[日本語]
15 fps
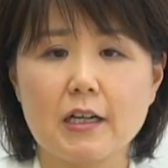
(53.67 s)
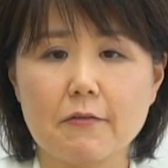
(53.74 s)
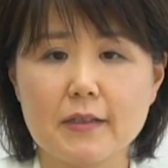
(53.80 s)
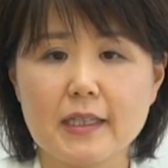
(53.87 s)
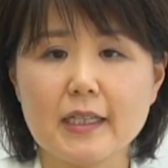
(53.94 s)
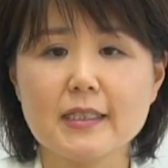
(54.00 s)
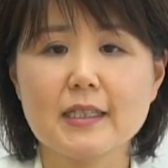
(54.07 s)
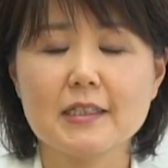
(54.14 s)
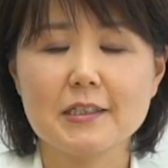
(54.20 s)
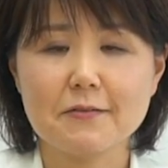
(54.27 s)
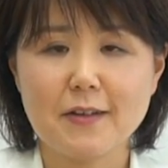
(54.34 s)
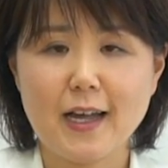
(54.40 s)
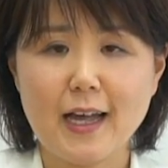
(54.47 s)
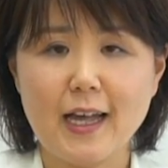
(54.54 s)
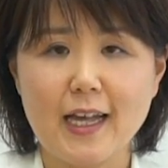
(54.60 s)
私た
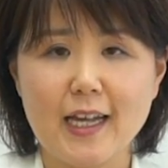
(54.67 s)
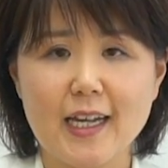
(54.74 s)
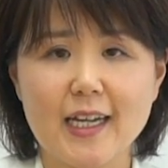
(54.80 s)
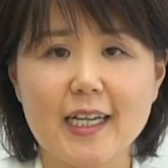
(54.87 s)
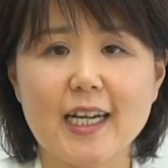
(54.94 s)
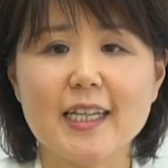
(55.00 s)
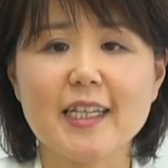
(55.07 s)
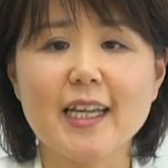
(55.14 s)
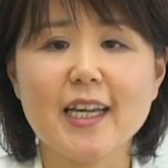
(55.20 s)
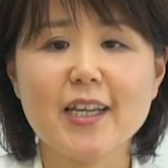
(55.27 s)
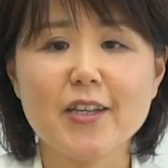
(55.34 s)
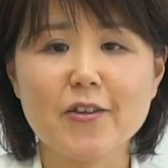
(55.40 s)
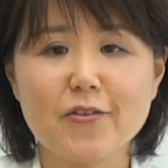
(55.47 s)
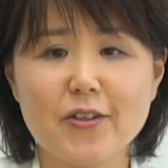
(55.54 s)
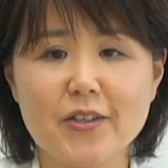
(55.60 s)
ちは家
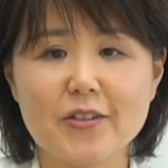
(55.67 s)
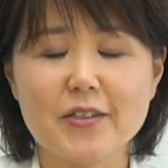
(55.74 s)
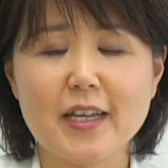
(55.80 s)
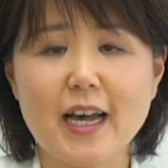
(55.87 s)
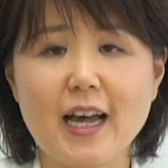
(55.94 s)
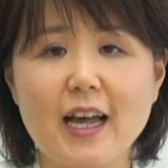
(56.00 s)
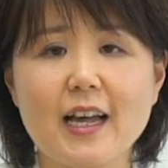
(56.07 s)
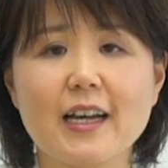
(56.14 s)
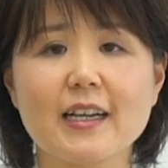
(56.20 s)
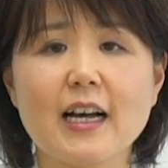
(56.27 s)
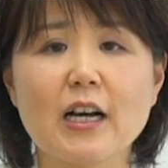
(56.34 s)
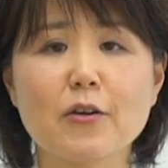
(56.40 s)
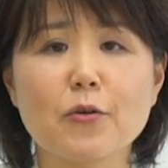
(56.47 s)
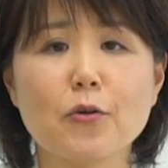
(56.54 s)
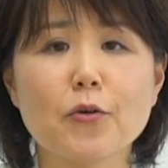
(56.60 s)
庭教育や
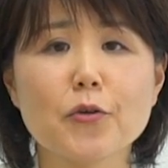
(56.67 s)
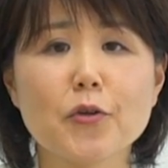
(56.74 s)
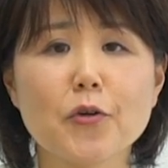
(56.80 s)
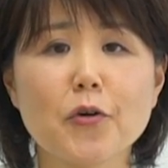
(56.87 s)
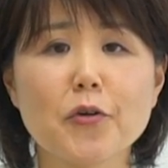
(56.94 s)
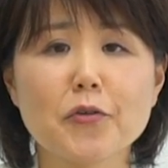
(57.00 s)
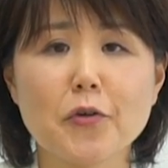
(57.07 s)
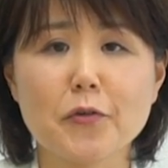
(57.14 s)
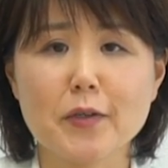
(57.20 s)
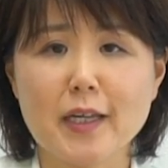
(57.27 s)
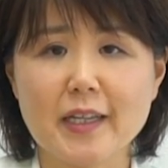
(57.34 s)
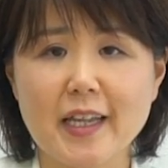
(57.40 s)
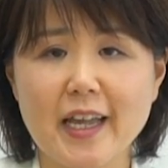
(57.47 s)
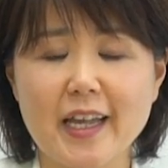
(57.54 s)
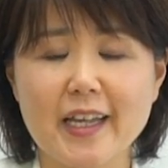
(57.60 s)
学校教育を
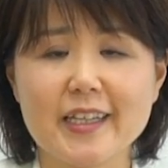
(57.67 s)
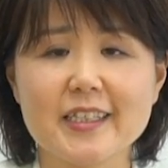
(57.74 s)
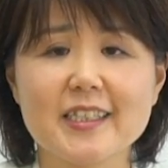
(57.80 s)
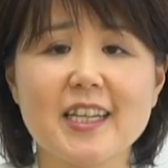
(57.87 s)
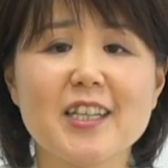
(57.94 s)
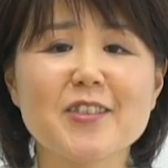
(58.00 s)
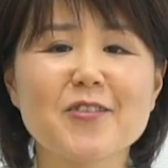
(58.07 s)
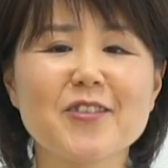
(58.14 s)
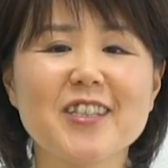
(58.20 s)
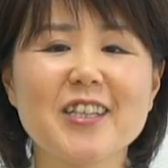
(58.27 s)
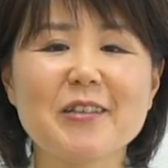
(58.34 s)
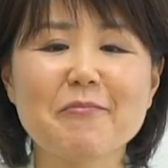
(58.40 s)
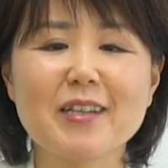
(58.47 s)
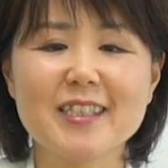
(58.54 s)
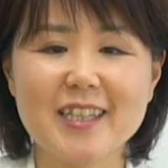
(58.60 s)
受けて成長して
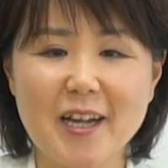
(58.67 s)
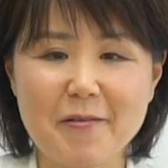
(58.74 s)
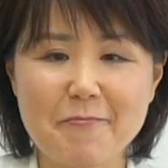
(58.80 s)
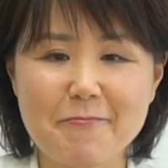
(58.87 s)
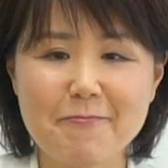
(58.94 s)
きました